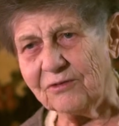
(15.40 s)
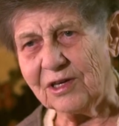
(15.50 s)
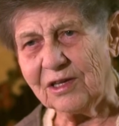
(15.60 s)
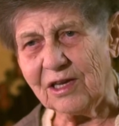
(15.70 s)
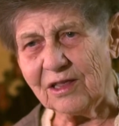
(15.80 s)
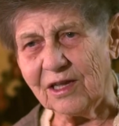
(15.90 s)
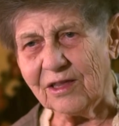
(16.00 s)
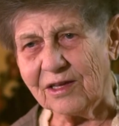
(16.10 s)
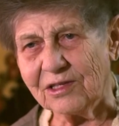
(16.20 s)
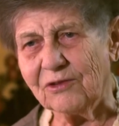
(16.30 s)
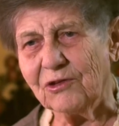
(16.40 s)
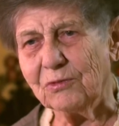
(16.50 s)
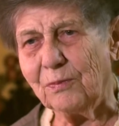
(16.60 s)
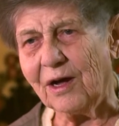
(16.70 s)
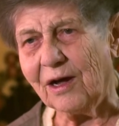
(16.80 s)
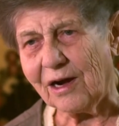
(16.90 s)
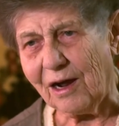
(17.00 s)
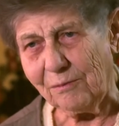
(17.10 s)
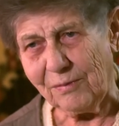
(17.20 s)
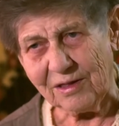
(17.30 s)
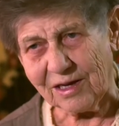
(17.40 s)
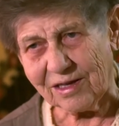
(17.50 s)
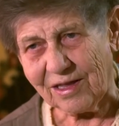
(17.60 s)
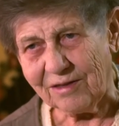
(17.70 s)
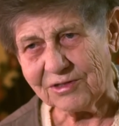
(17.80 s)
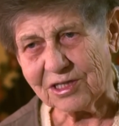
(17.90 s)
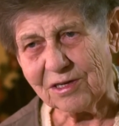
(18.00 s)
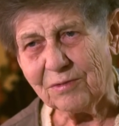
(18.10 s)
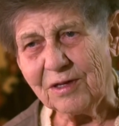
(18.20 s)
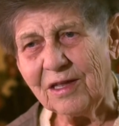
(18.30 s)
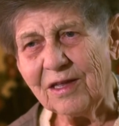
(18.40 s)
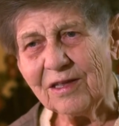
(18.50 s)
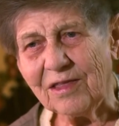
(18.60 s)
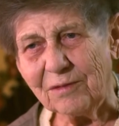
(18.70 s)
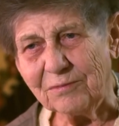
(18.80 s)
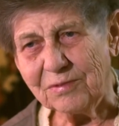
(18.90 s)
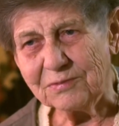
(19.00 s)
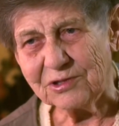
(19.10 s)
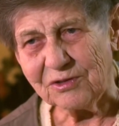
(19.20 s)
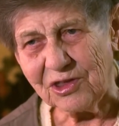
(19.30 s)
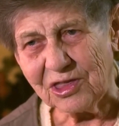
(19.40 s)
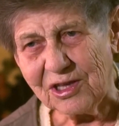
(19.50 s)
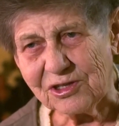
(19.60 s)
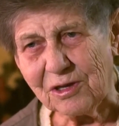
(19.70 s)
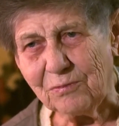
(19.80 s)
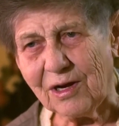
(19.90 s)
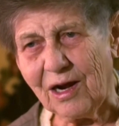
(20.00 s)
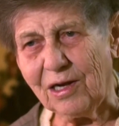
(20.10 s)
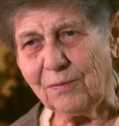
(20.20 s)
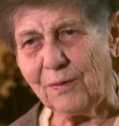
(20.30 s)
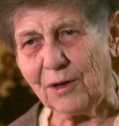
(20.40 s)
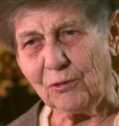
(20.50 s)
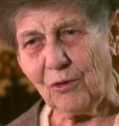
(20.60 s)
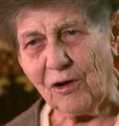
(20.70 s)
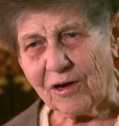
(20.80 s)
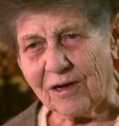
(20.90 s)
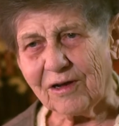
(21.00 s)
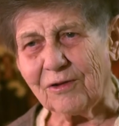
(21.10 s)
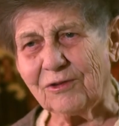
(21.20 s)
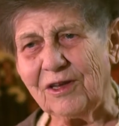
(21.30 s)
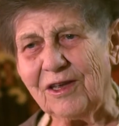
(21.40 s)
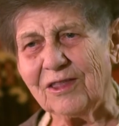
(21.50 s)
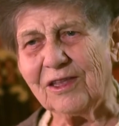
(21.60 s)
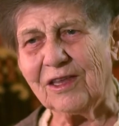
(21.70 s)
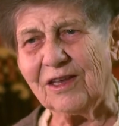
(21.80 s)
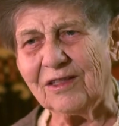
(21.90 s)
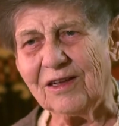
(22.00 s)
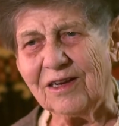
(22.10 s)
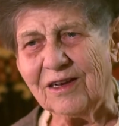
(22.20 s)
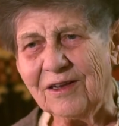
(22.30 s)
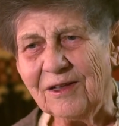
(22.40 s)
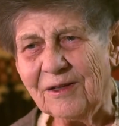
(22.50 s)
водила нас и вот по горам Балаклавским, там цветы собирали, подок какие-то делали.